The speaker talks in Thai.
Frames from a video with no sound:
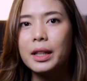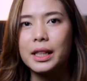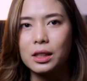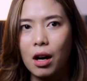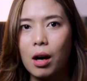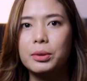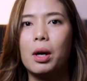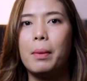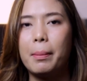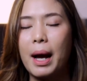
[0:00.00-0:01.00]
ติ๊กชอบ
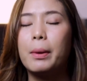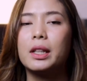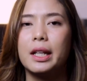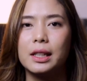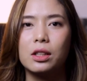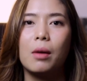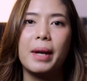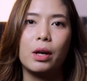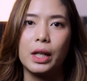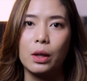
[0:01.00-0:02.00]
ชอบมากๆพอติ๊กก็ชอบ
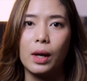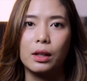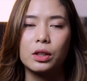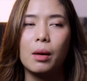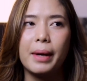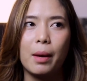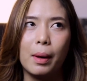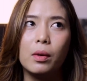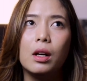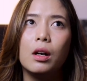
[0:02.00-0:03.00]
แนวนี้อยู่แล้วชอบแนวแบบ